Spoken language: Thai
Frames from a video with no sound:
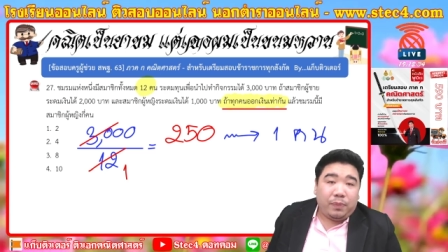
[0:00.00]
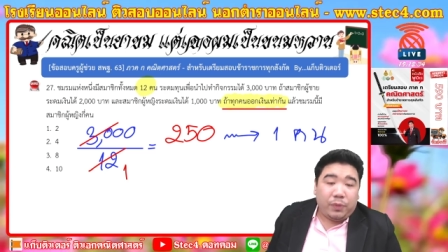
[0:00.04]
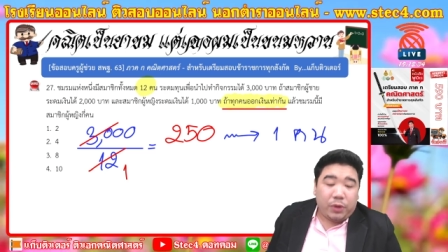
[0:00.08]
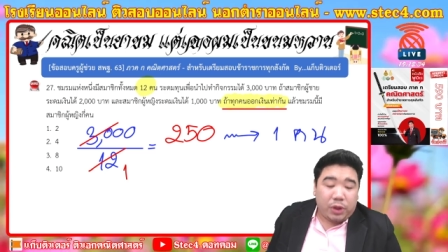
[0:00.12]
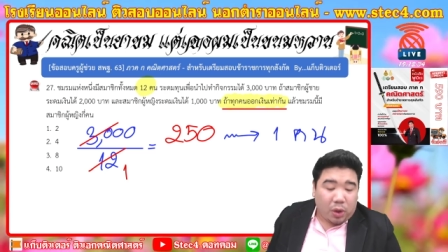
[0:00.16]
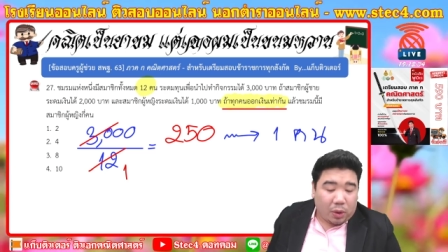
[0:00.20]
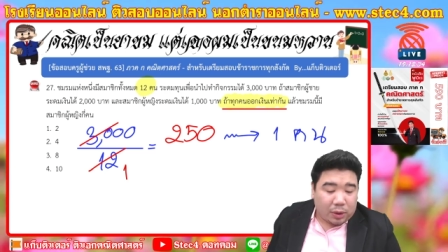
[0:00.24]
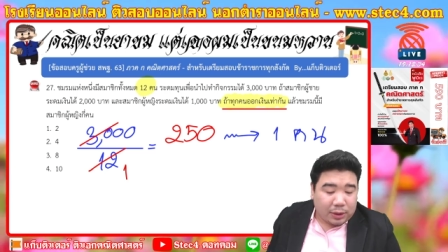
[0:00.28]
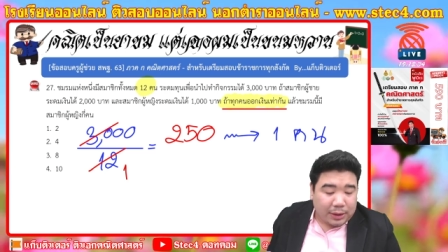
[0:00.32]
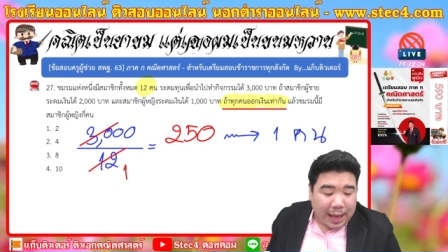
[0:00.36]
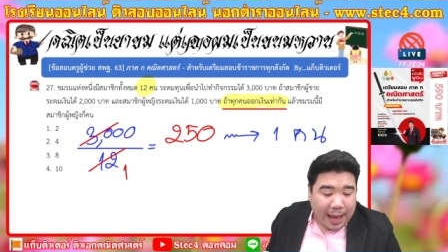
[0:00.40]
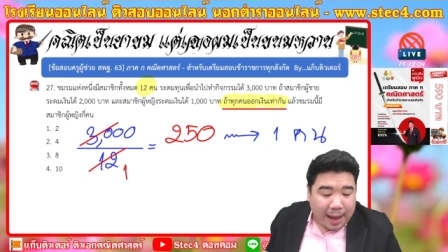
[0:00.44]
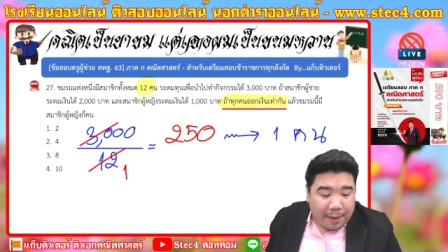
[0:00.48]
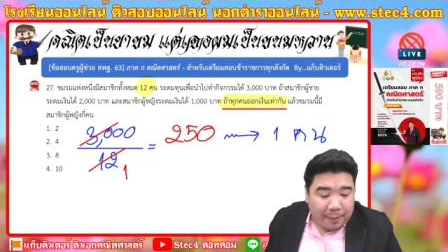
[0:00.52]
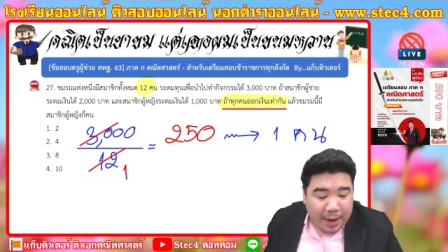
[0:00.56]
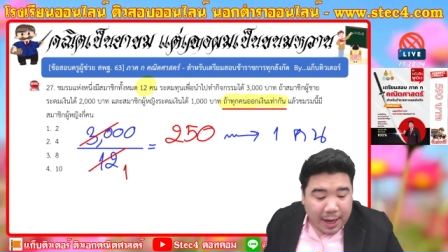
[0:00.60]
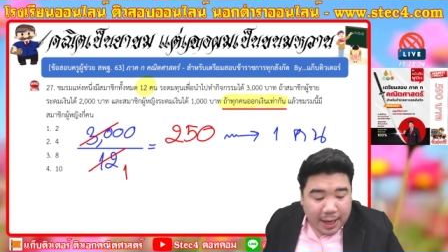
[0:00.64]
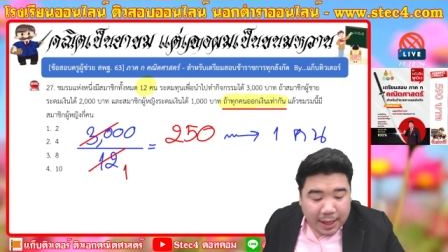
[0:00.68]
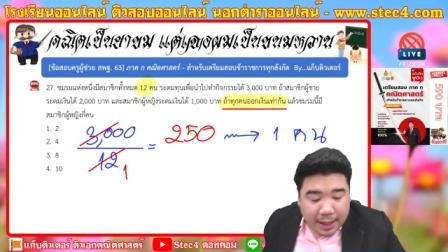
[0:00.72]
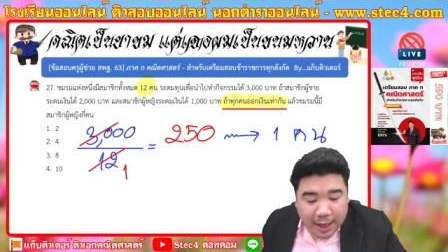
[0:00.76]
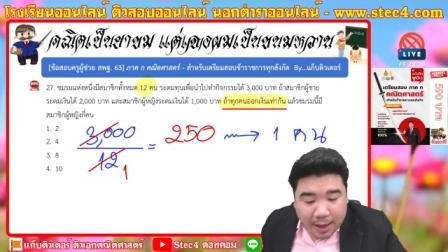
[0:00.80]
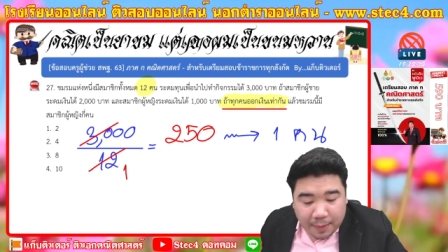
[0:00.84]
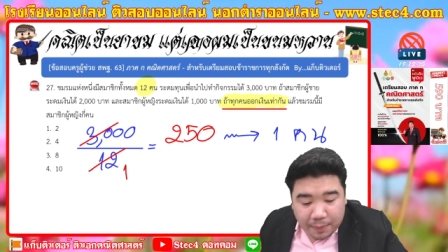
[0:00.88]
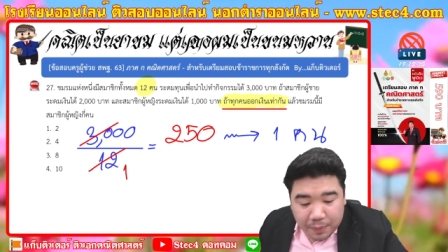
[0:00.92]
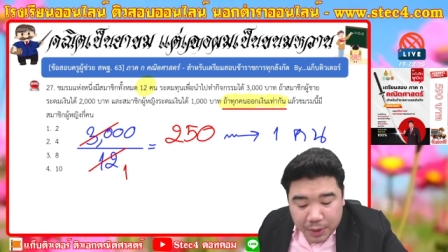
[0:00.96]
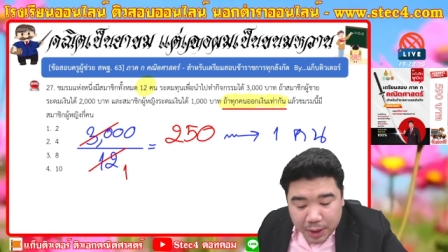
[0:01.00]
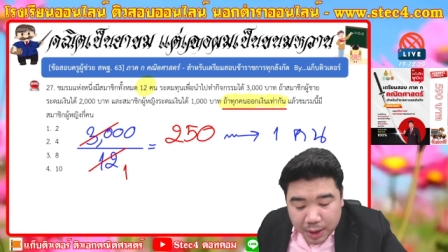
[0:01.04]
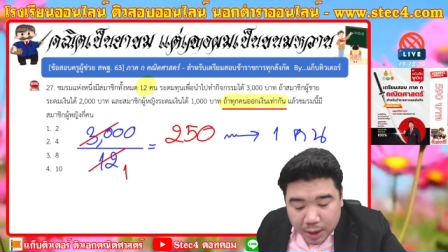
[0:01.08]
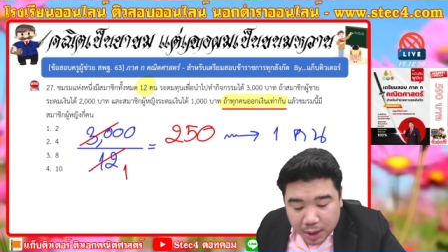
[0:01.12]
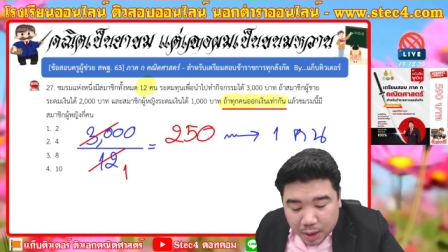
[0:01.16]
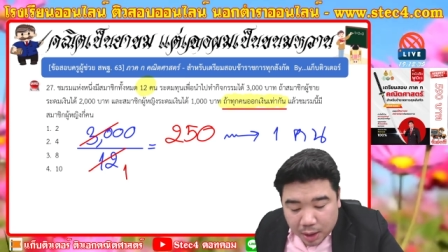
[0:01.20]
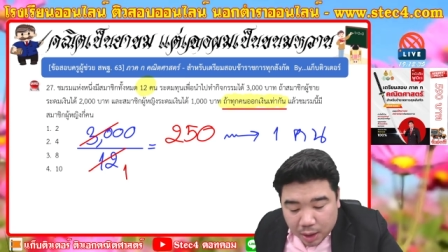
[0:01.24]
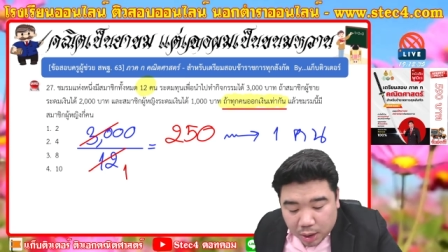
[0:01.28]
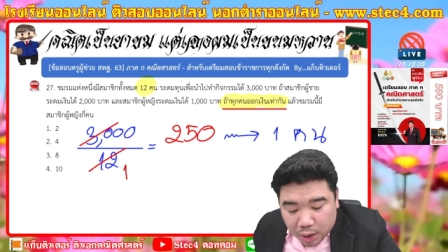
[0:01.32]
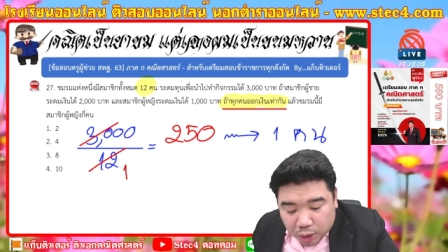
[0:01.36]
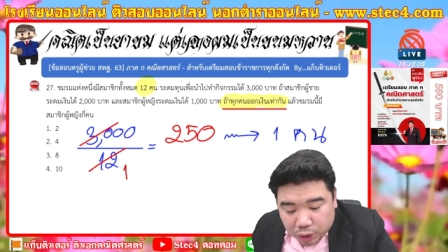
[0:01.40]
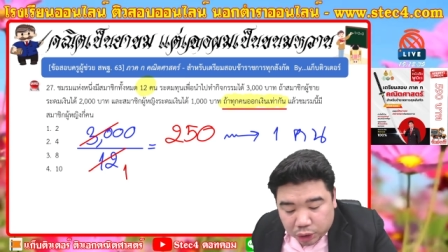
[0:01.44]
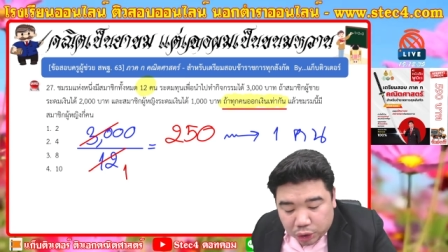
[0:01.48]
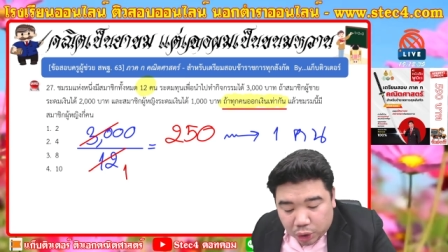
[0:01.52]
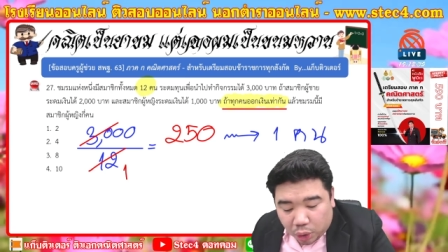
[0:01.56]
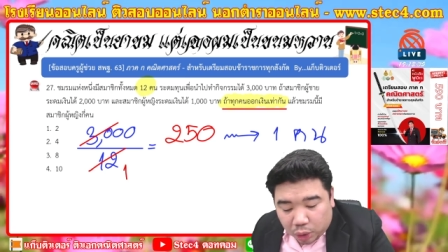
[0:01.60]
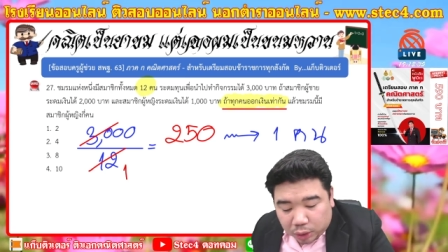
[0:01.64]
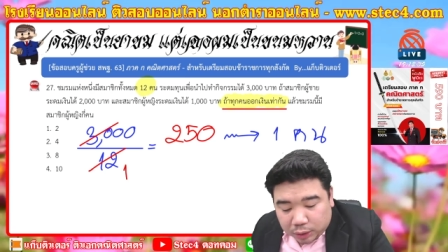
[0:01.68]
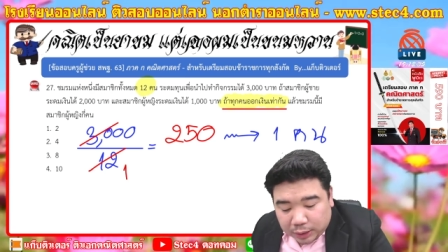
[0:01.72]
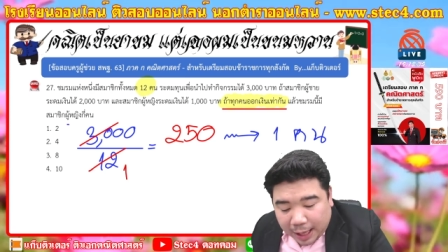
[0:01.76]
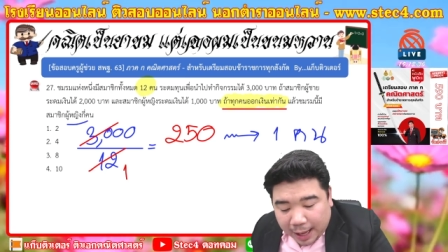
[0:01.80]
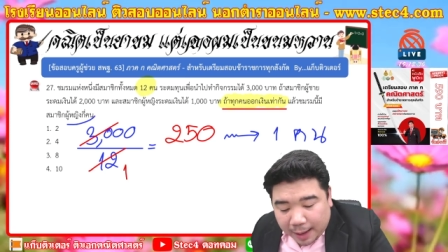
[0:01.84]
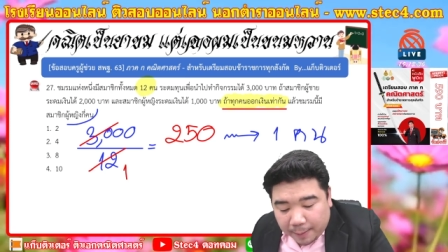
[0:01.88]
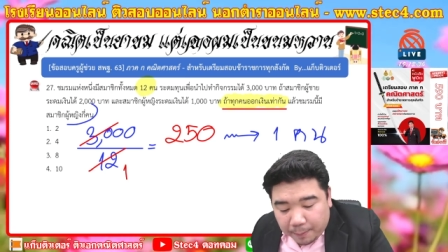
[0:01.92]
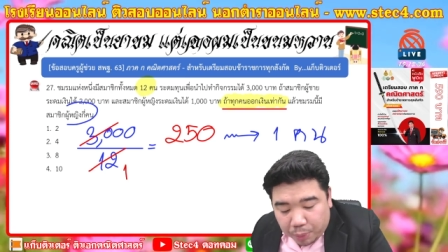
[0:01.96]
โจทย์ถามอะไรครับ โจท
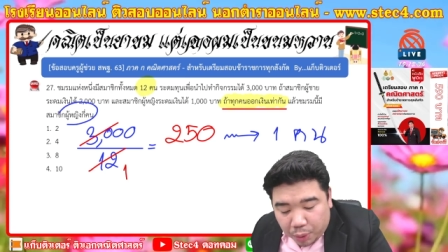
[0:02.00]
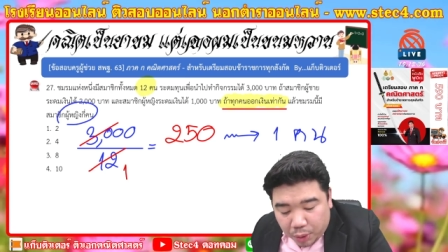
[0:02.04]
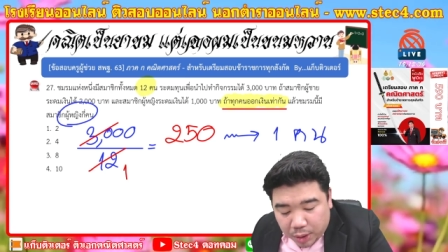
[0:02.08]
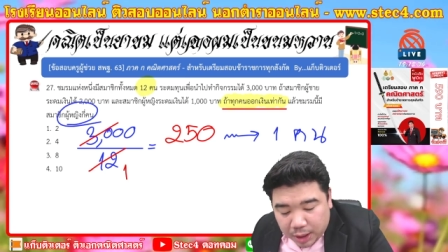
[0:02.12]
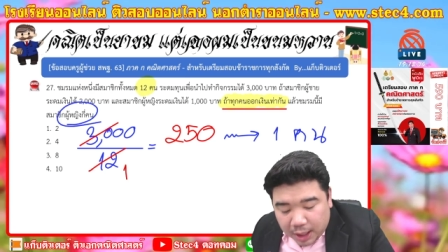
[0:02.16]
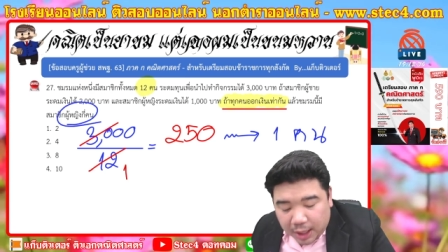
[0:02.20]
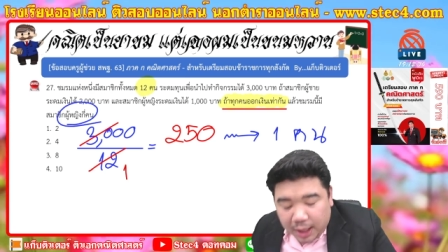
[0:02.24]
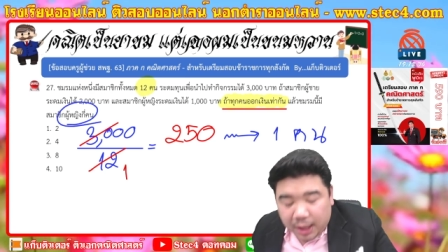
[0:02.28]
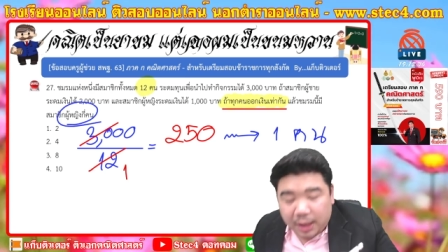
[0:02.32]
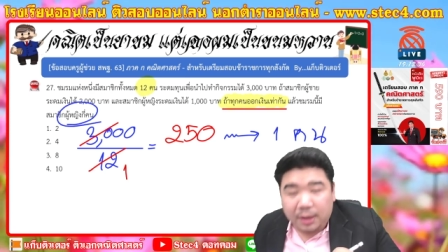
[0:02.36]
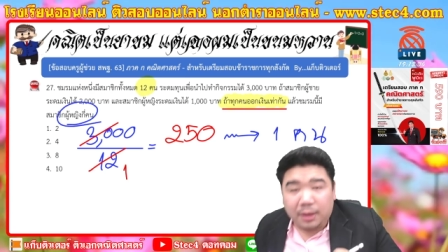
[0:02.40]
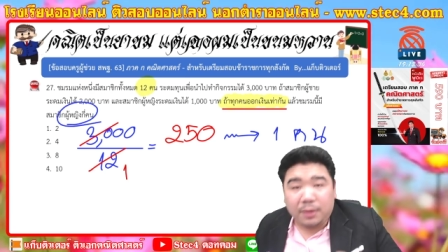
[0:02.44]
ย์ถามผู้หญิง